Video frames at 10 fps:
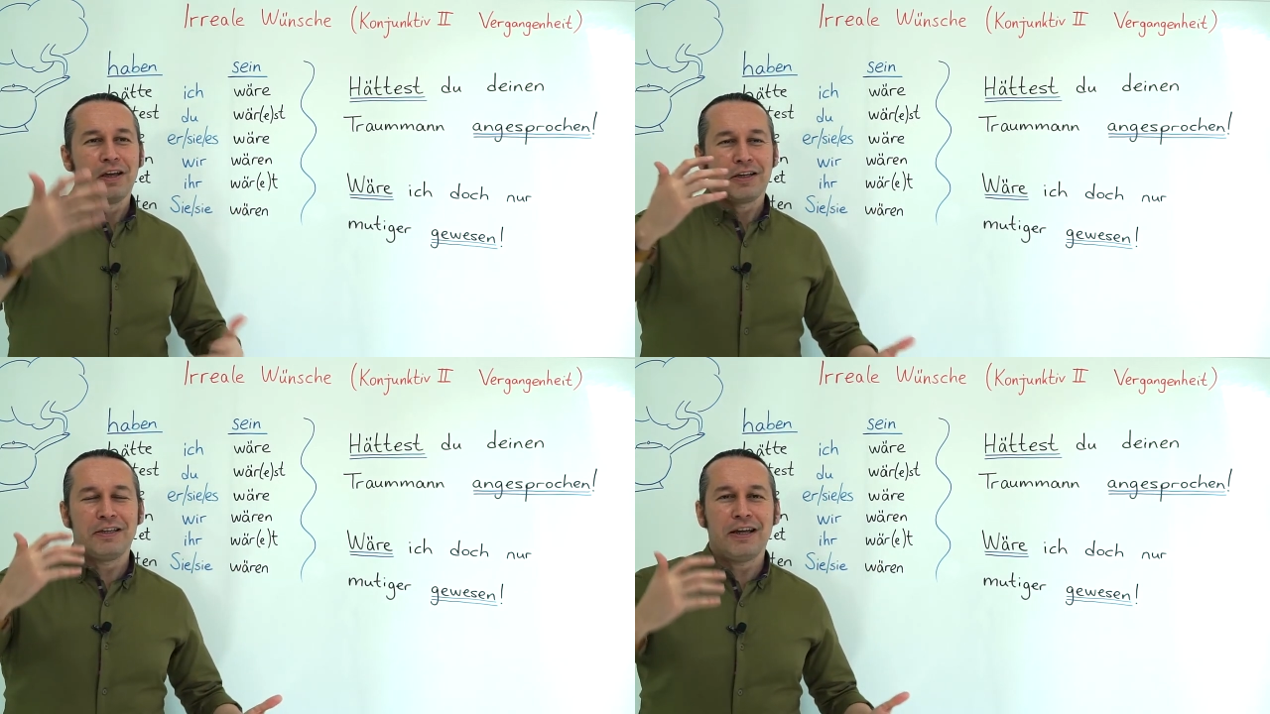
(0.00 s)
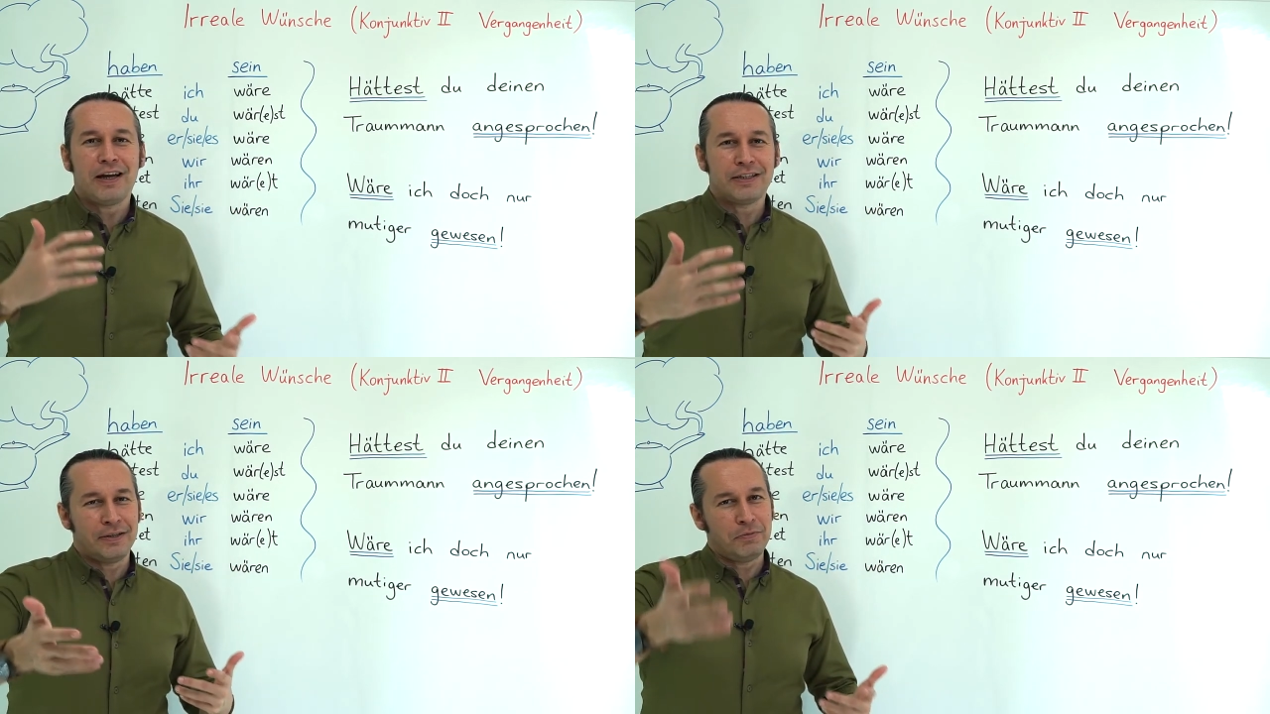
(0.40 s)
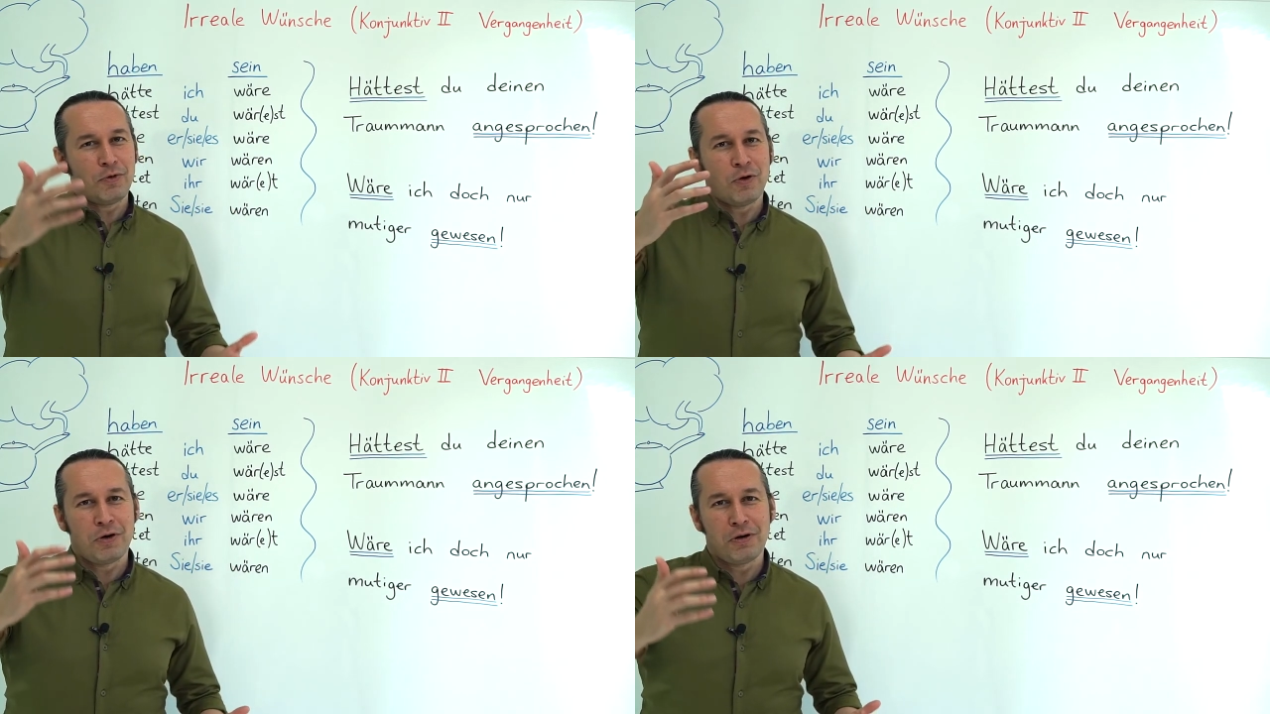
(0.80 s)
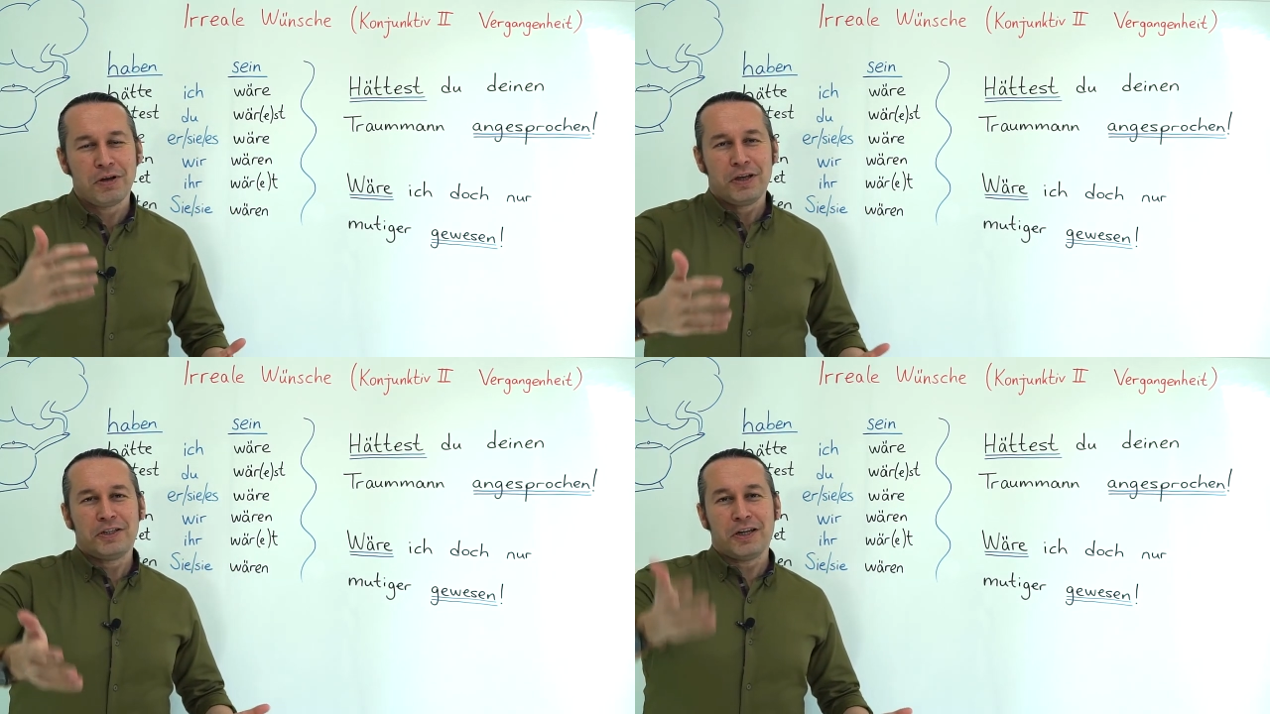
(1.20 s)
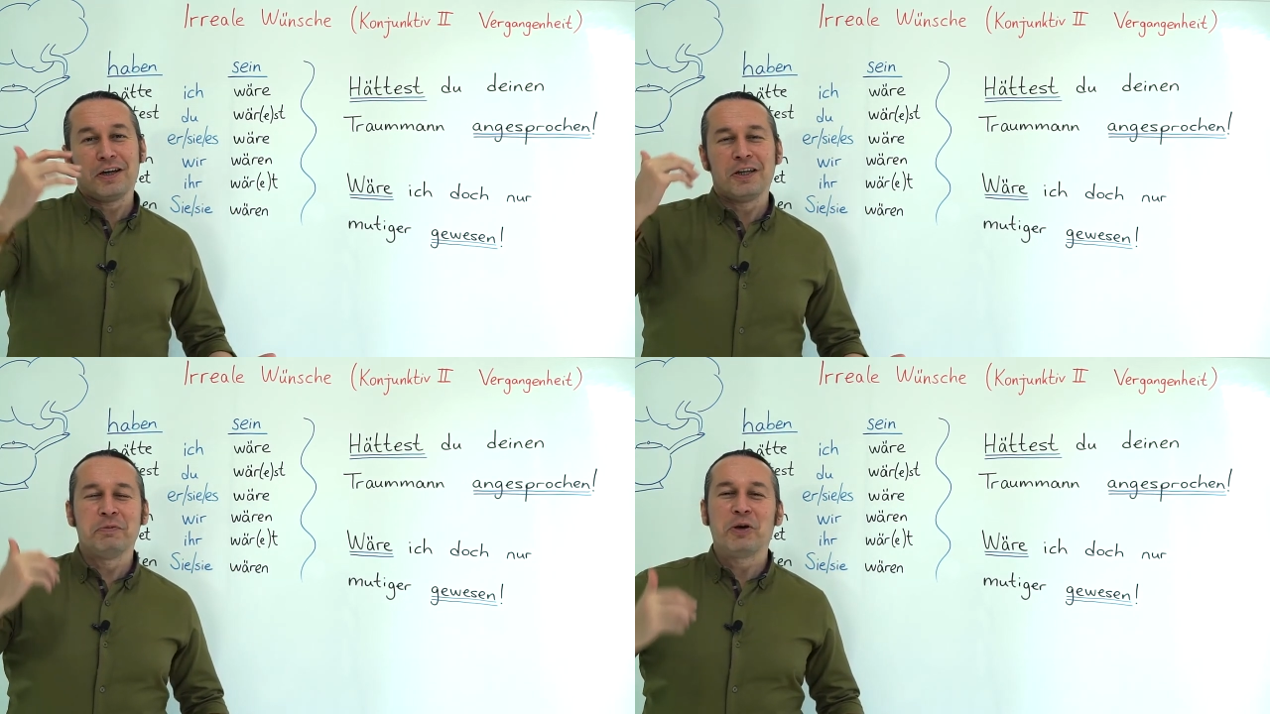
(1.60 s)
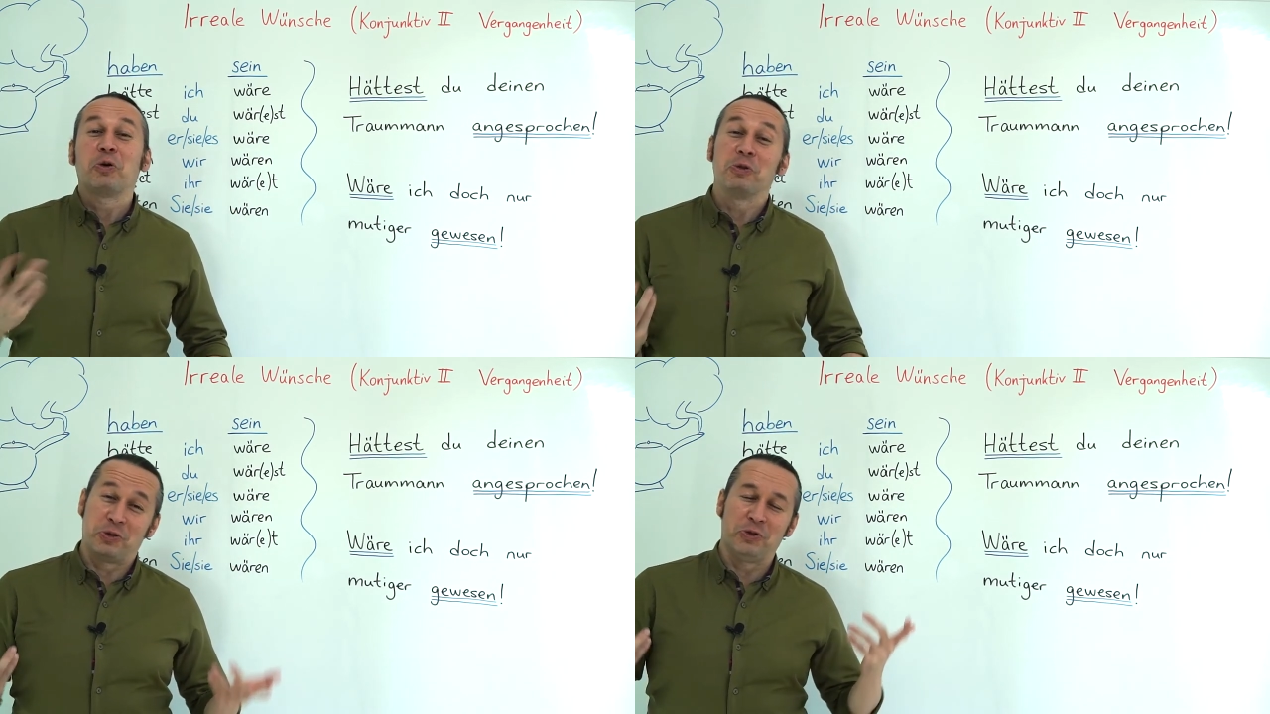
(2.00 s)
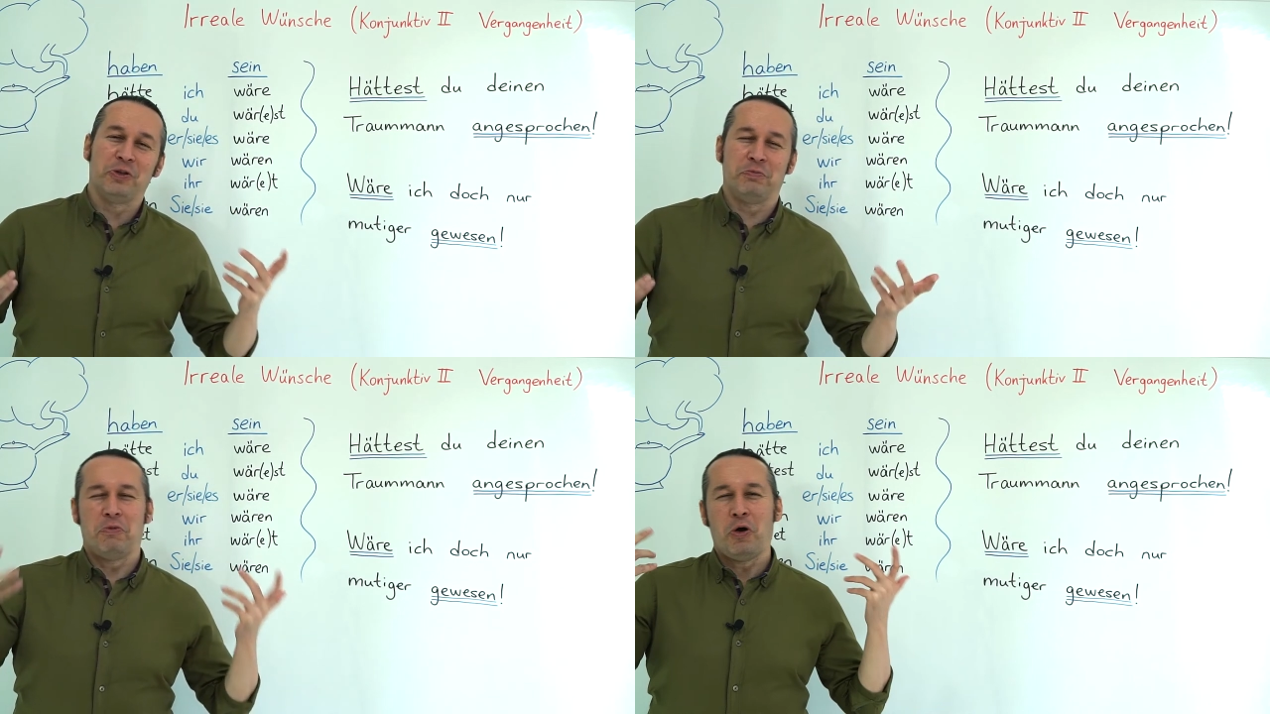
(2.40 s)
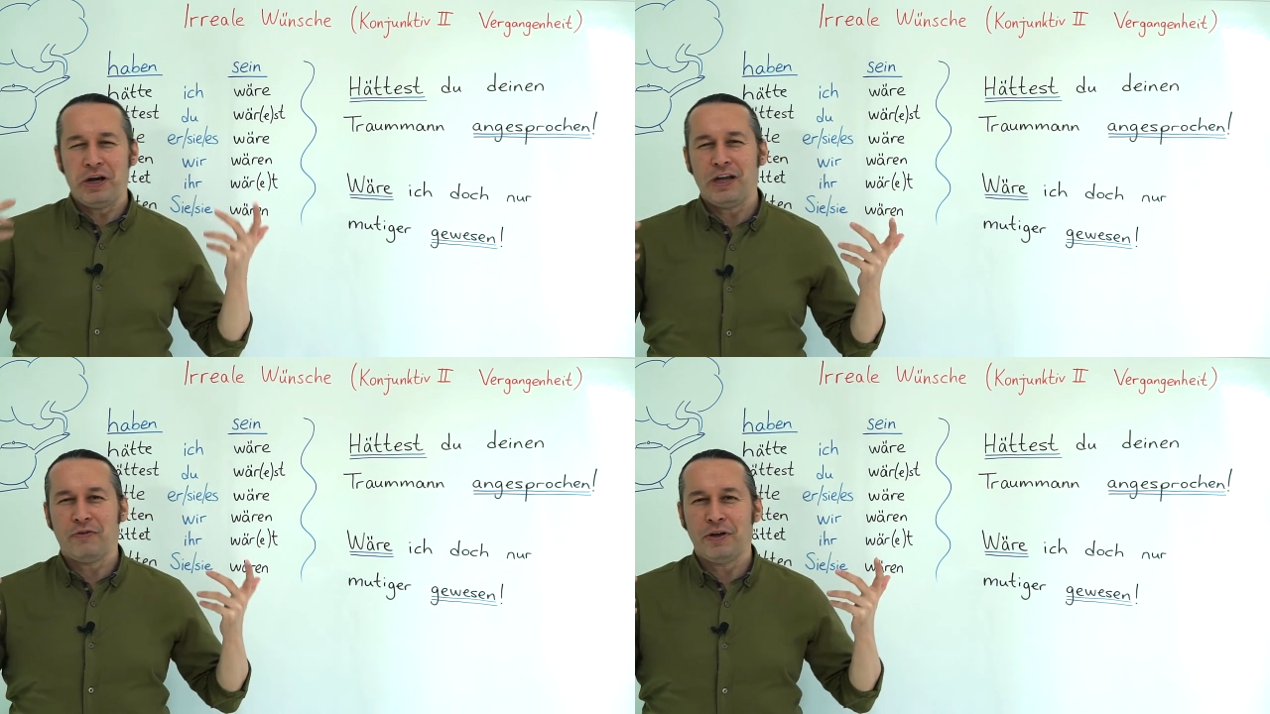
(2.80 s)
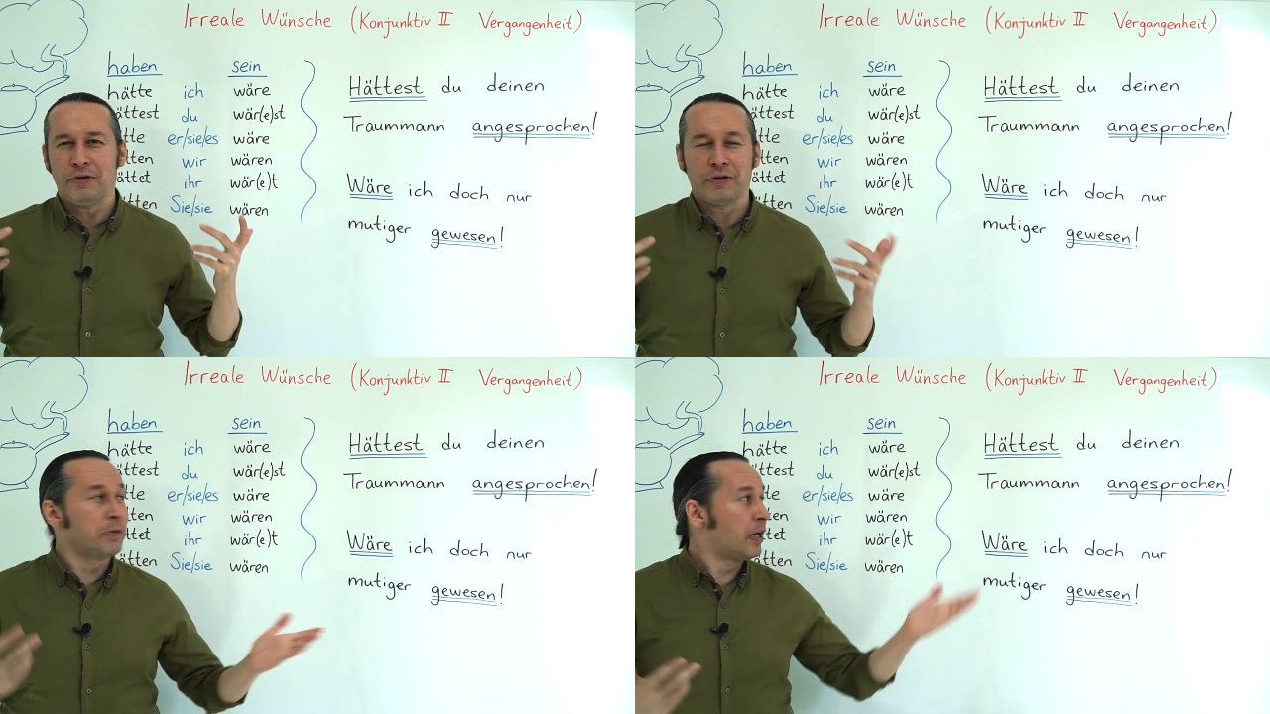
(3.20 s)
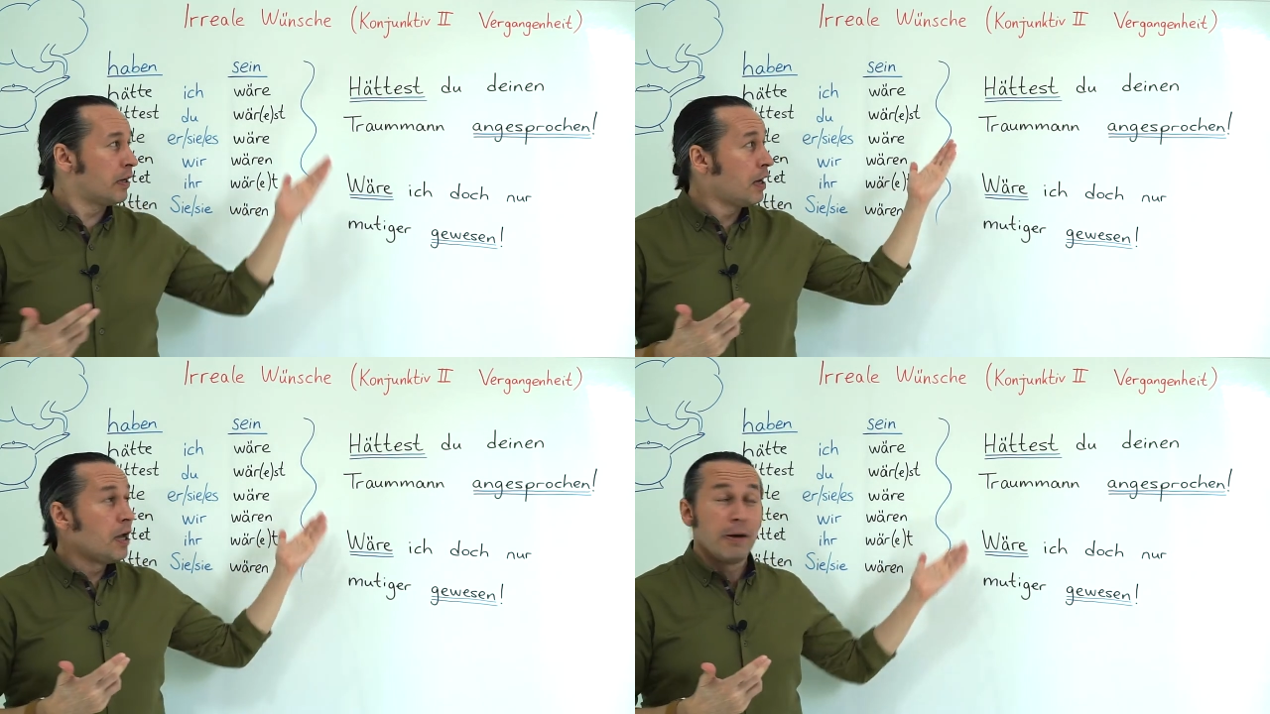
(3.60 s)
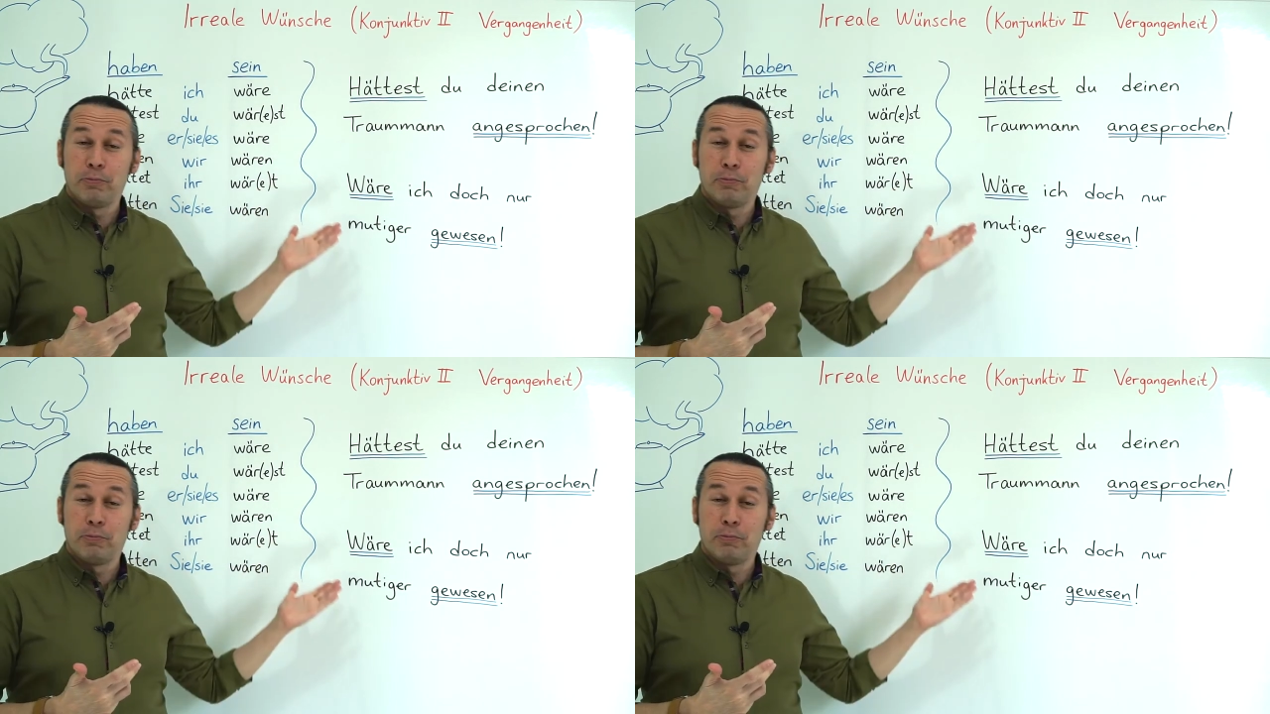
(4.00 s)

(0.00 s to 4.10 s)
giderdim o işte hanımla konuşurdum örnek veriyorum ya da